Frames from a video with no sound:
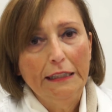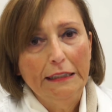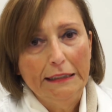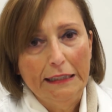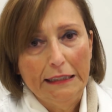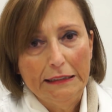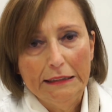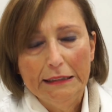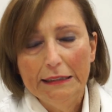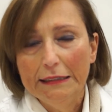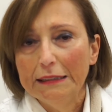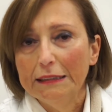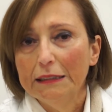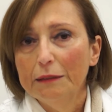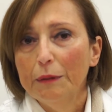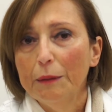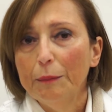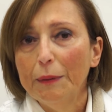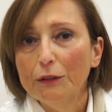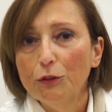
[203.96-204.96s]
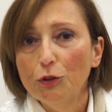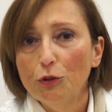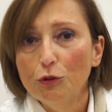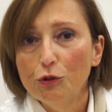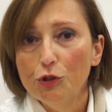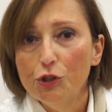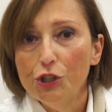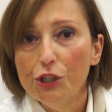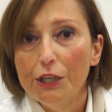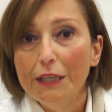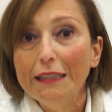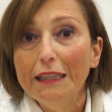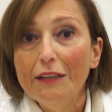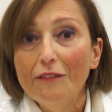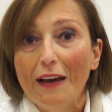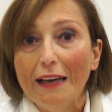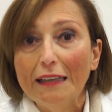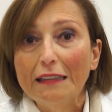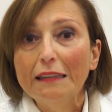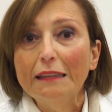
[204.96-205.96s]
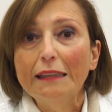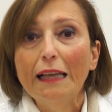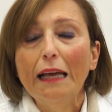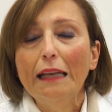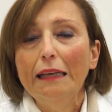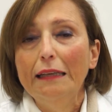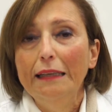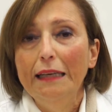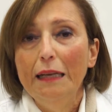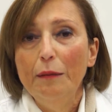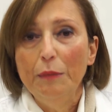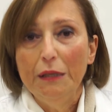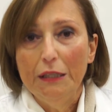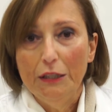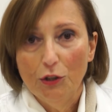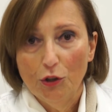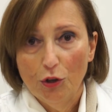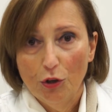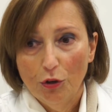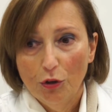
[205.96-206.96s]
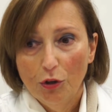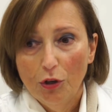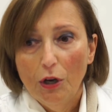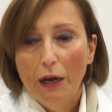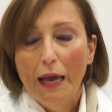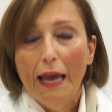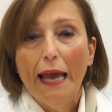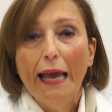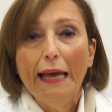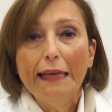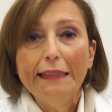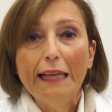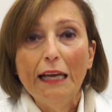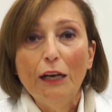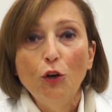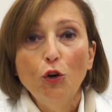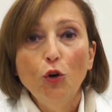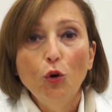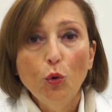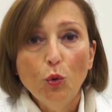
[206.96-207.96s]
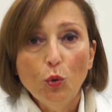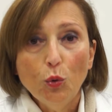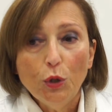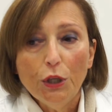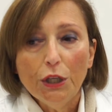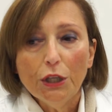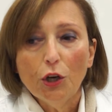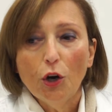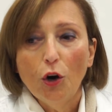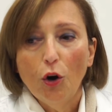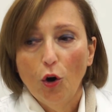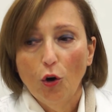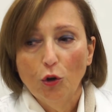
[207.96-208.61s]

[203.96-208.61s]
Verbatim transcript: in tantissime patologie diventa nemico ed è l'unico